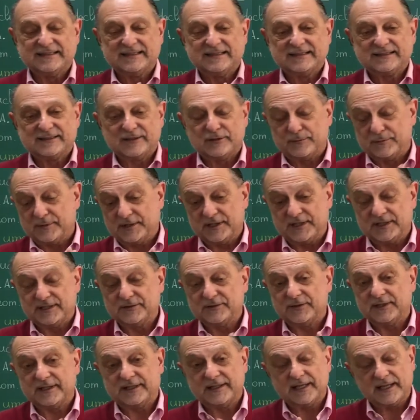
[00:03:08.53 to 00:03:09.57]
Se eu não me engano,
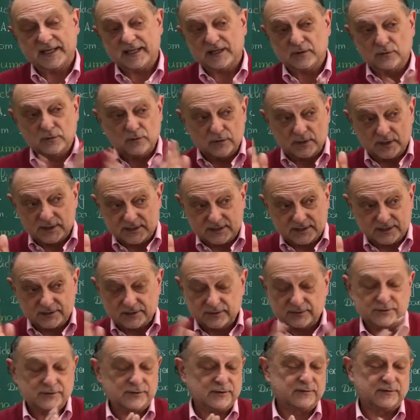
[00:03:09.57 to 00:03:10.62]
ele é de Lagoas. se
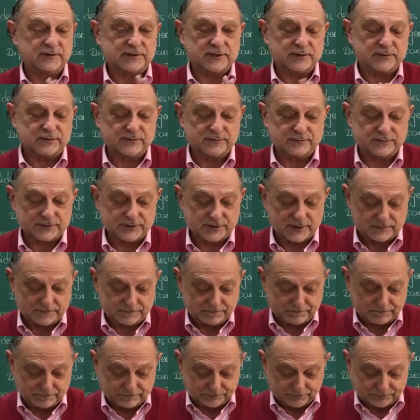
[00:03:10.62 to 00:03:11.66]
eu não estou fazendo confusão.
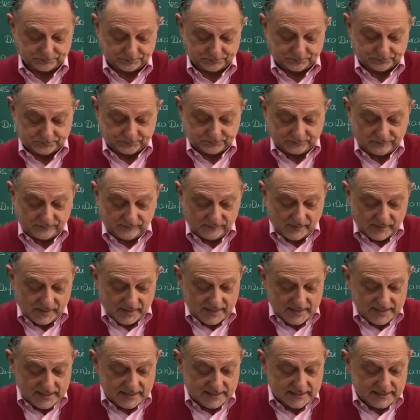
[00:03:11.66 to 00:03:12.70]

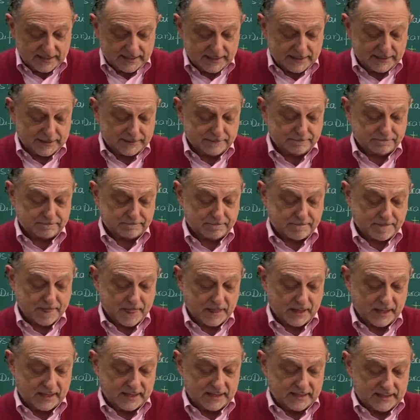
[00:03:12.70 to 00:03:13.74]
É,
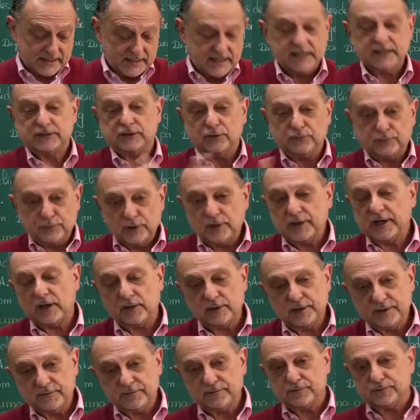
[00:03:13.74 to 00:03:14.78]
então eu fui olhar o
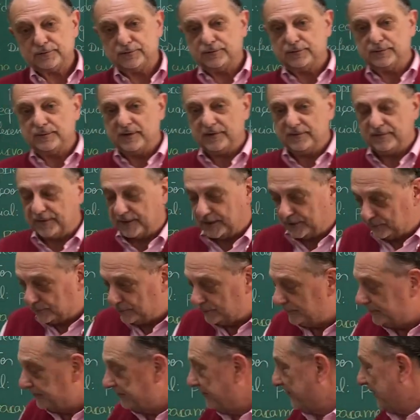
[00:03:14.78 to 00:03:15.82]
livro do Manfredo.
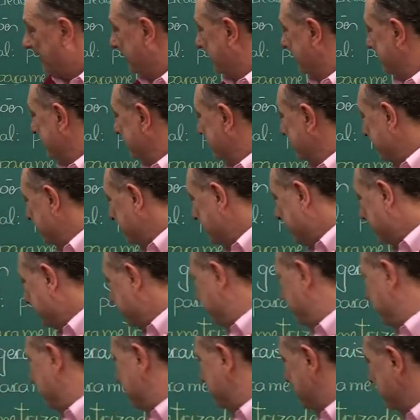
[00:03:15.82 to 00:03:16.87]
E a
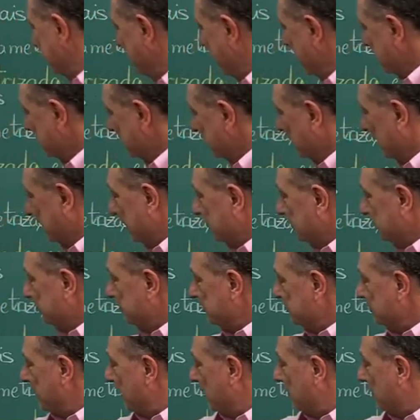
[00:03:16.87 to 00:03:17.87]
definição é essa, olha, uma